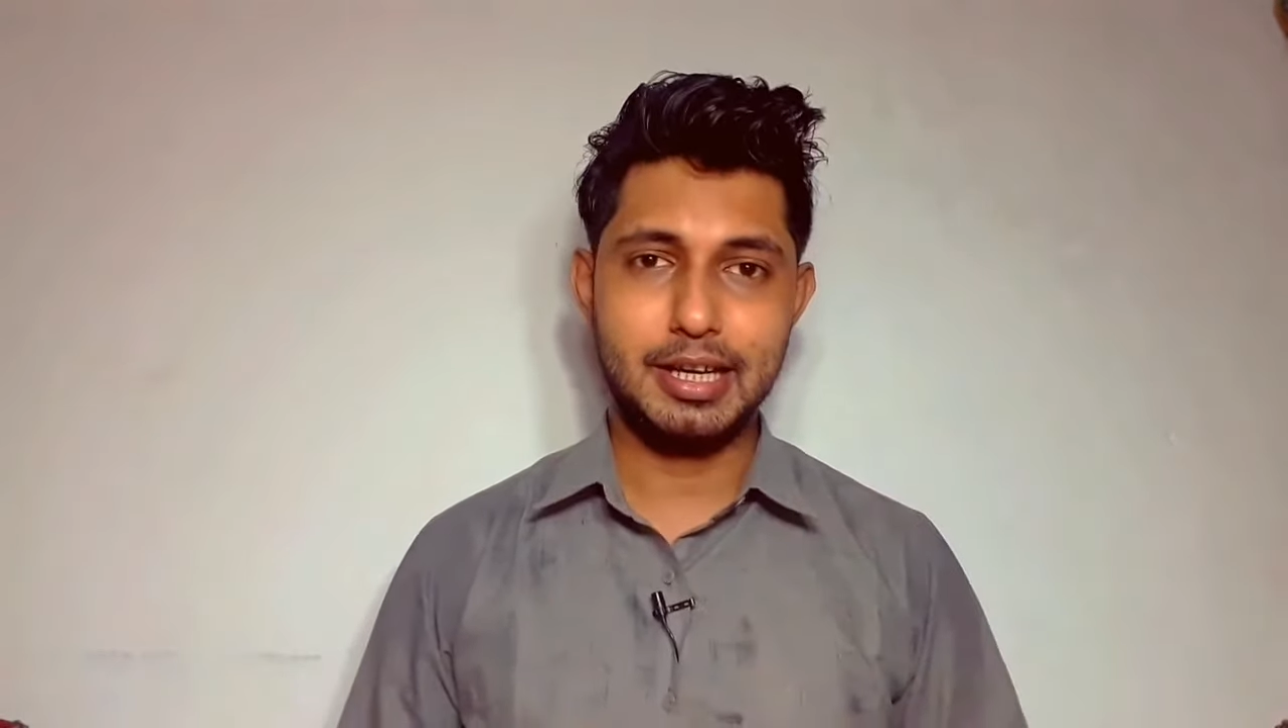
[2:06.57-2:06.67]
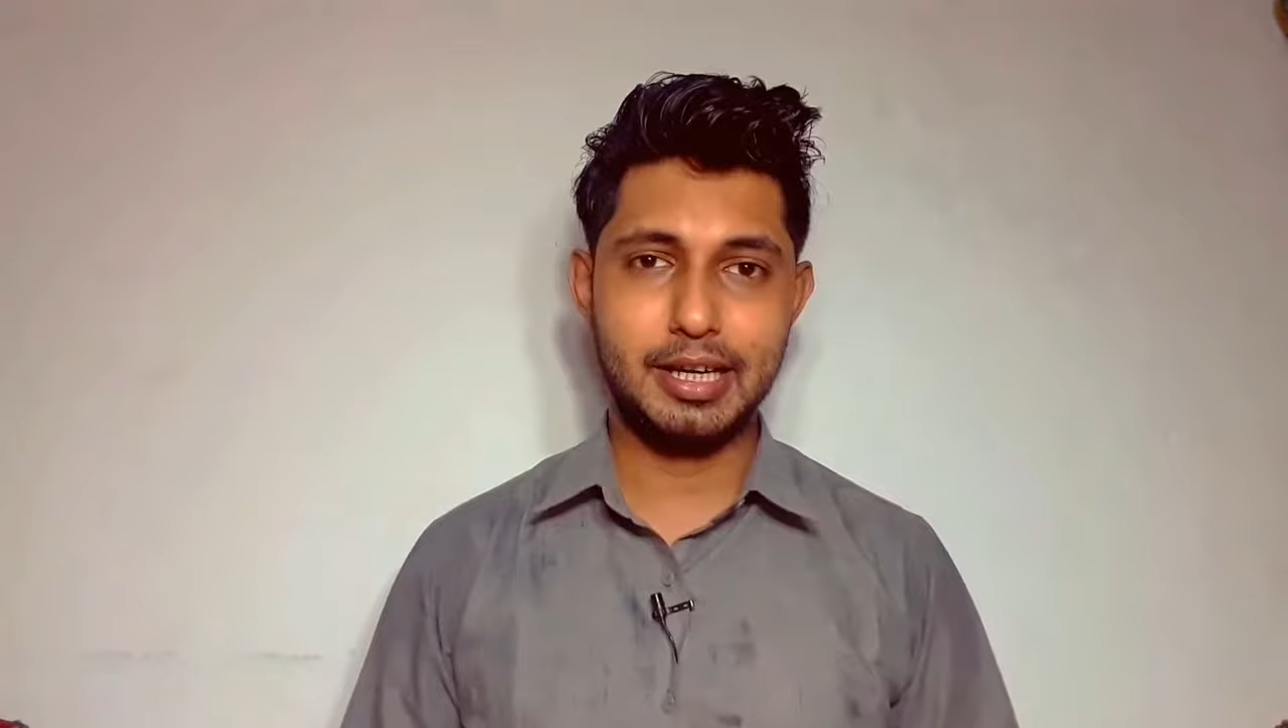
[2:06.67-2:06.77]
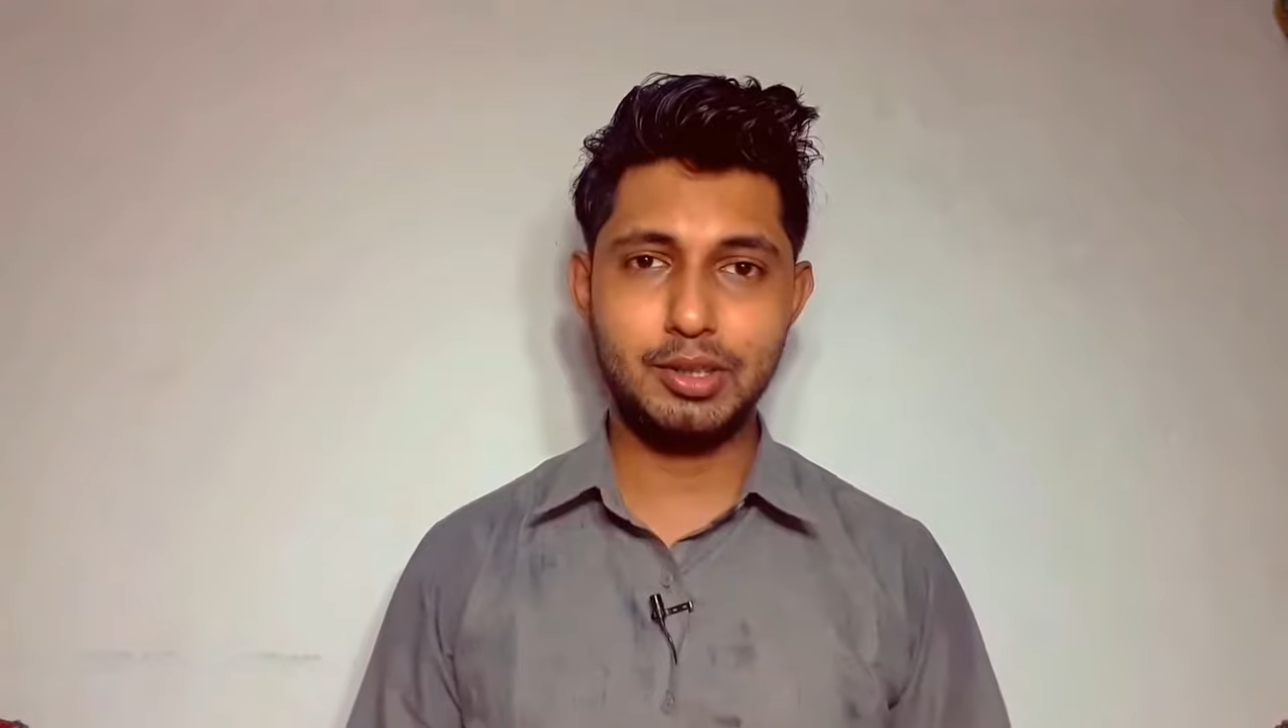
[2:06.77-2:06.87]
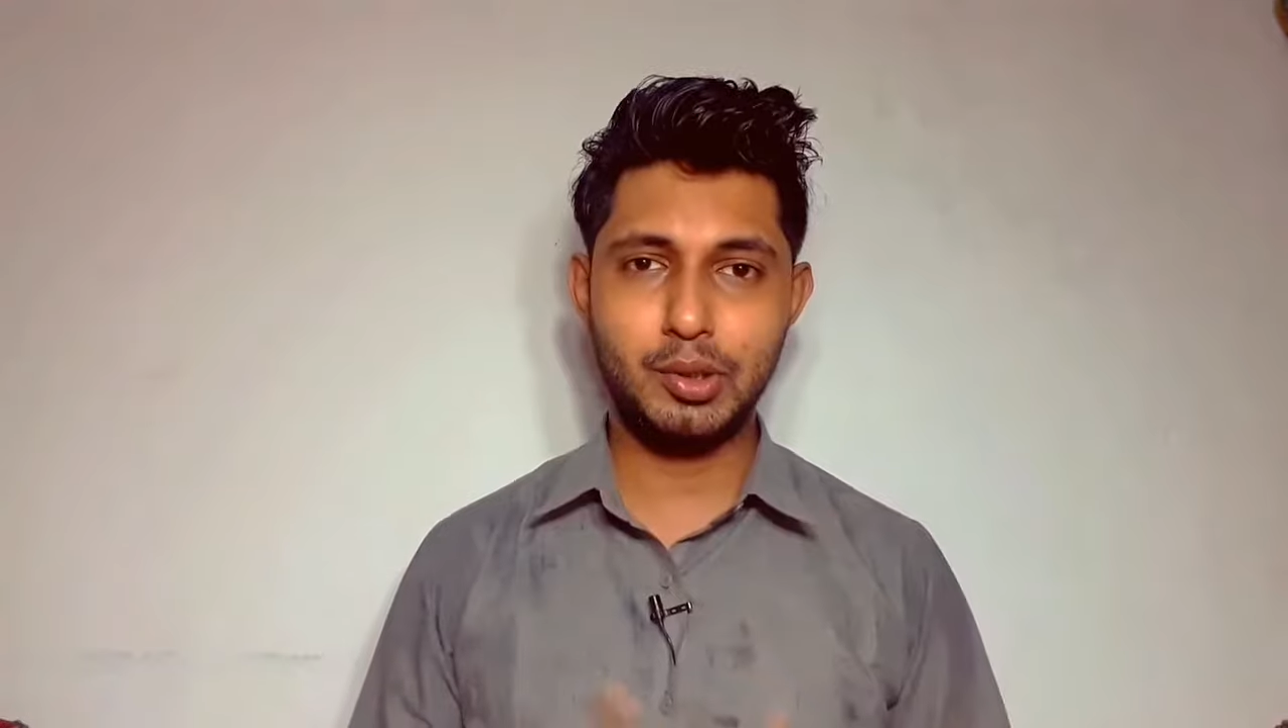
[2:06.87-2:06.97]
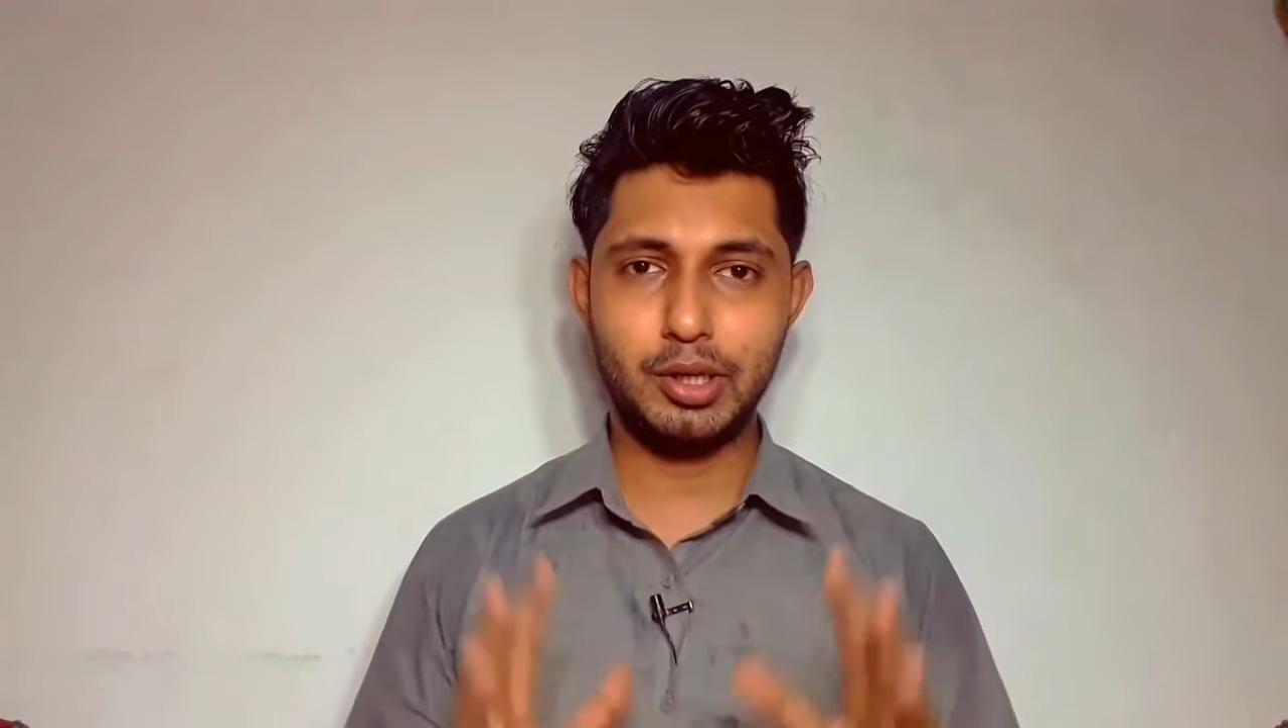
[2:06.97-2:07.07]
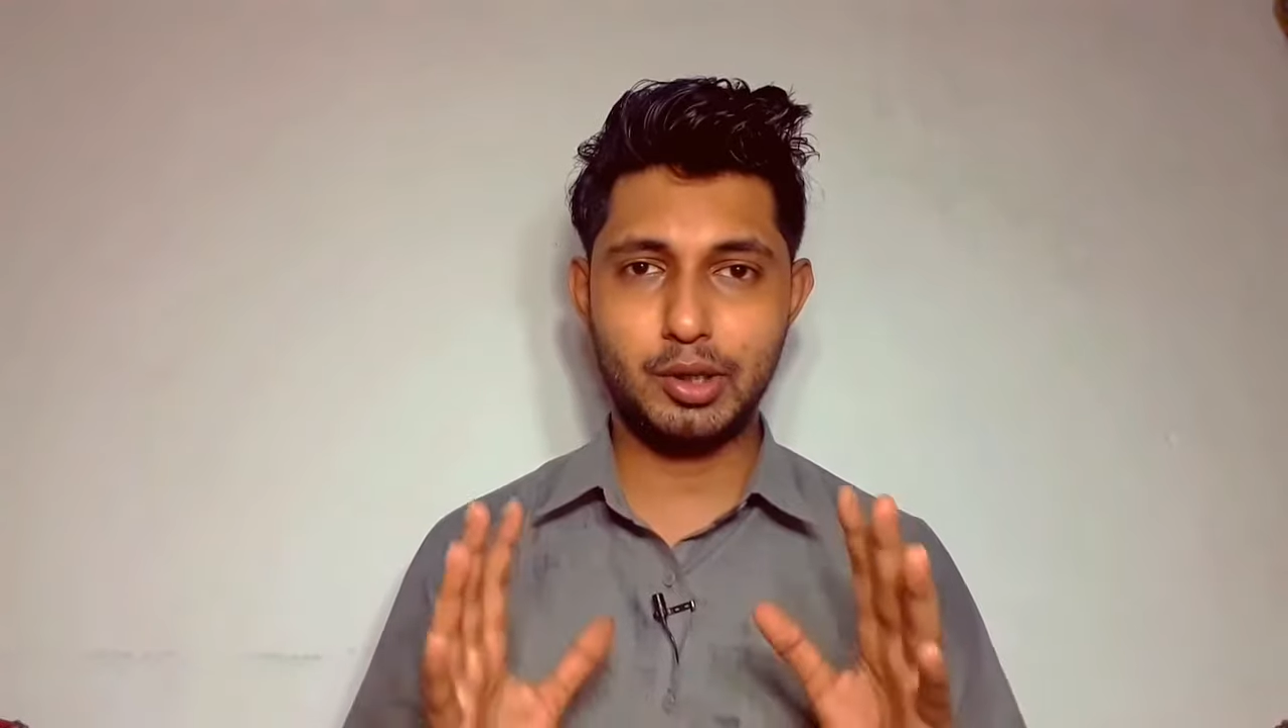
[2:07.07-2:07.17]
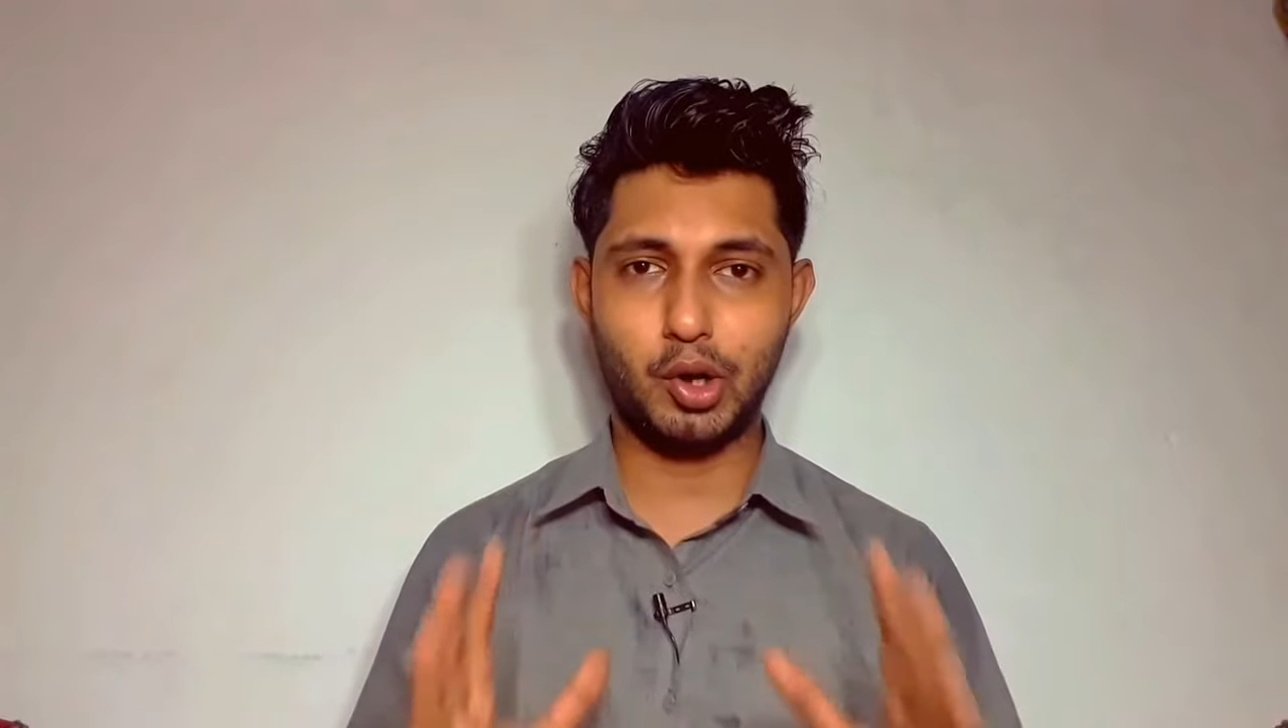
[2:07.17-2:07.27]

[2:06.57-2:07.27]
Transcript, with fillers: এই ধরনের